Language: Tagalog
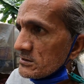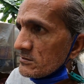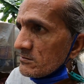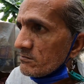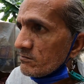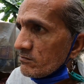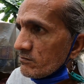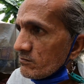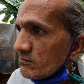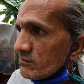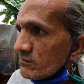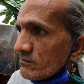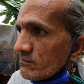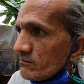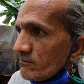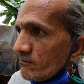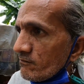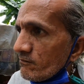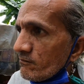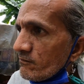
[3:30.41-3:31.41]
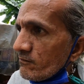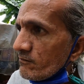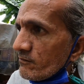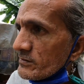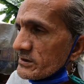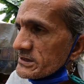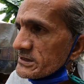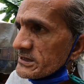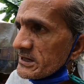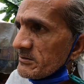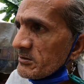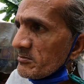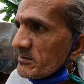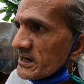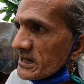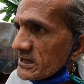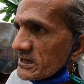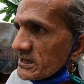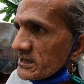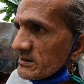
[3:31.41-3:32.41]
Oo. Ah. Sabi
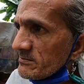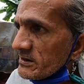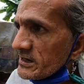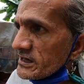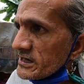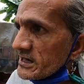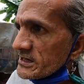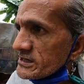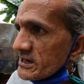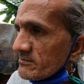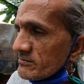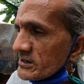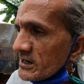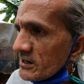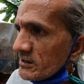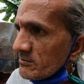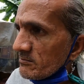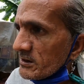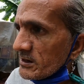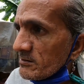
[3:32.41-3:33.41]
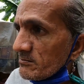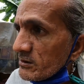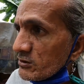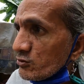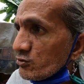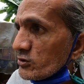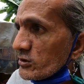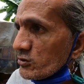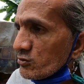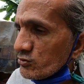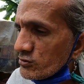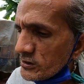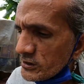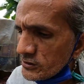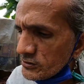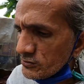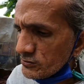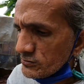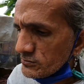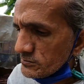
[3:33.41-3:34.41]
malaki ka naman na, sabi sa akin ng mga magulang kong
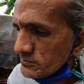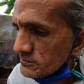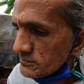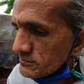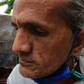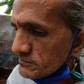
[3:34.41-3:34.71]
ganun.